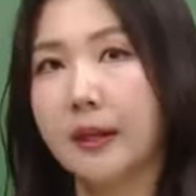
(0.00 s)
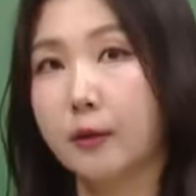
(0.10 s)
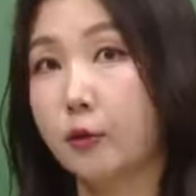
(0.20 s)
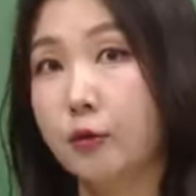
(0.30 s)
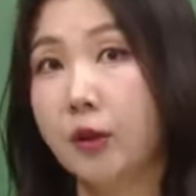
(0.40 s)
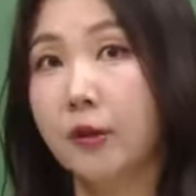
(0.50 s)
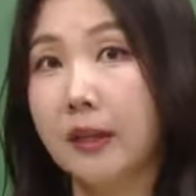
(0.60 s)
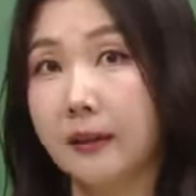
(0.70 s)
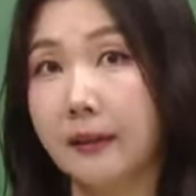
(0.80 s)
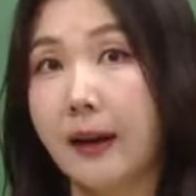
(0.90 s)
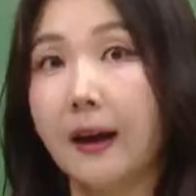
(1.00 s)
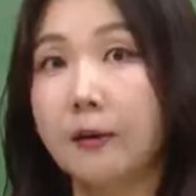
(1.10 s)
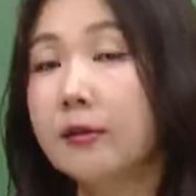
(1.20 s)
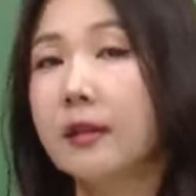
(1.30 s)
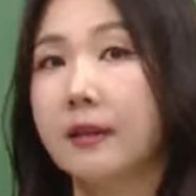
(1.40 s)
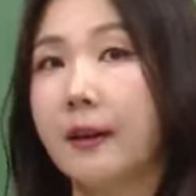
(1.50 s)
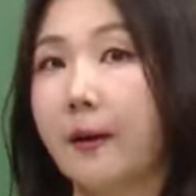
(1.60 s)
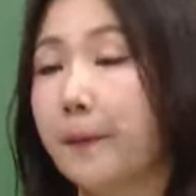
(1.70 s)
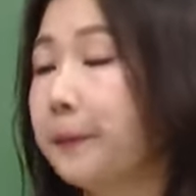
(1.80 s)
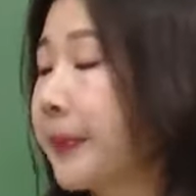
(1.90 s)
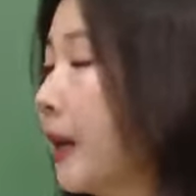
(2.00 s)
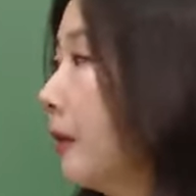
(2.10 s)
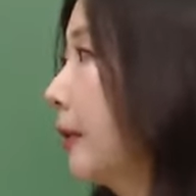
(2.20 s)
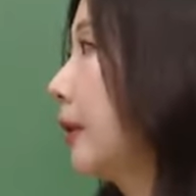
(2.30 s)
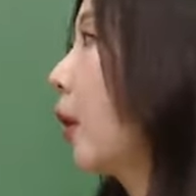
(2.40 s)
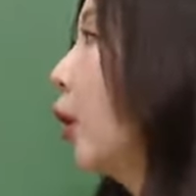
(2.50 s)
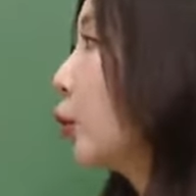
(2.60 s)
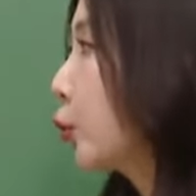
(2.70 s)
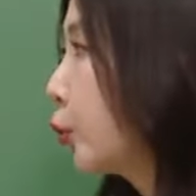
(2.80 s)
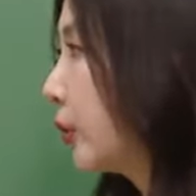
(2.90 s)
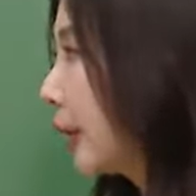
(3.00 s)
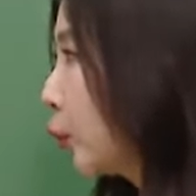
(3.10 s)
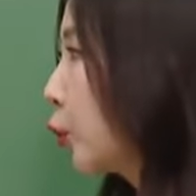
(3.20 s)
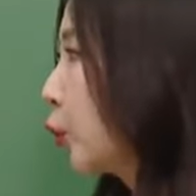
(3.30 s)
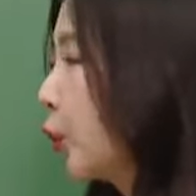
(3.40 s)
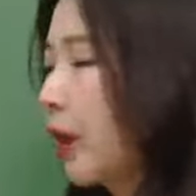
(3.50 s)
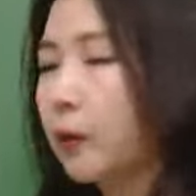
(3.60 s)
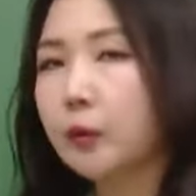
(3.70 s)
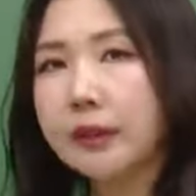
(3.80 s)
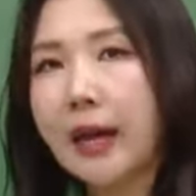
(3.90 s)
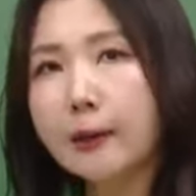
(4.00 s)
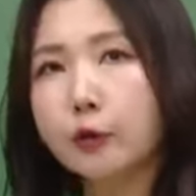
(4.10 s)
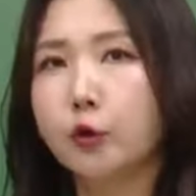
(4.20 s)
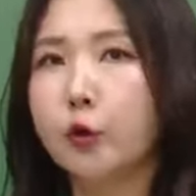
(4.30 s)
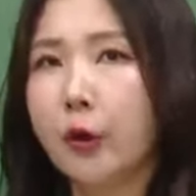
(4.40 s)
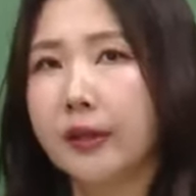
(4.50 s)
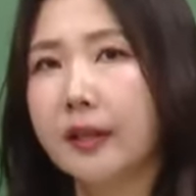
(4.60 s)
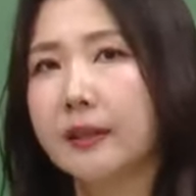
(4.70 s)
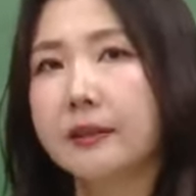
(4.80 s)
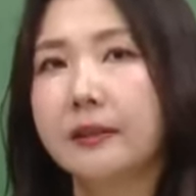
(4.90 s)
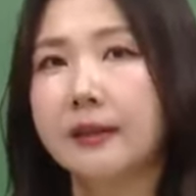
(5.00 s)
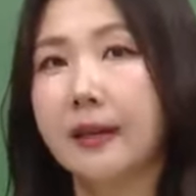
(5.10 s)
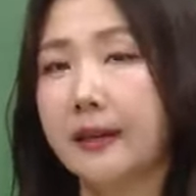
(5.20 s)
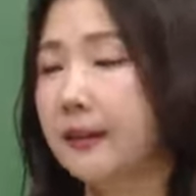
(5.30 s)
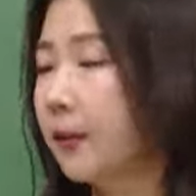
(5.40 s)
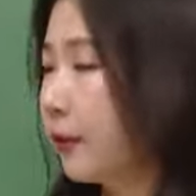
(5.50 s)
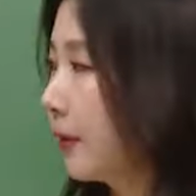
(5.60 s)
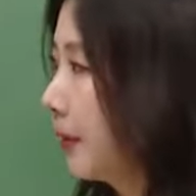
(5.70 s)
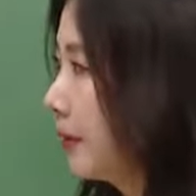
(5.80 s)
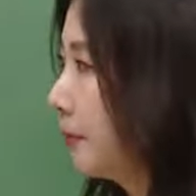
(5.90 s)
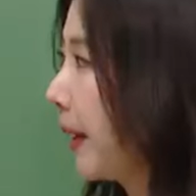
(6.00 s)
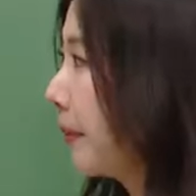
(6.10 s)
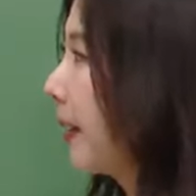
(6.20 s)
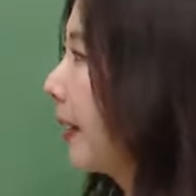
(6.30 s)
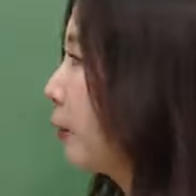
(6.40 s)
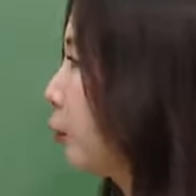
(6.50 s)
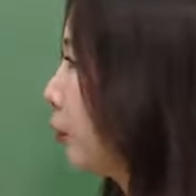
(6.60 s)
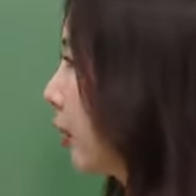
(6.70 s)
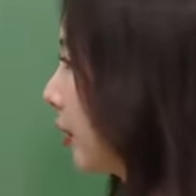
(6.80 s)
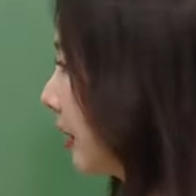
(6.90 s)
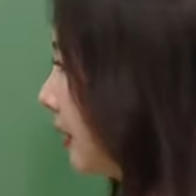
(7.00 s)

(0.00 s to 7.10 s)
대한 균형이 있다 이런 얘기예요. 그래서 주제도 중요하고 스타일도 중요한데 그들 사이에는 어떤 팽팽한 균형이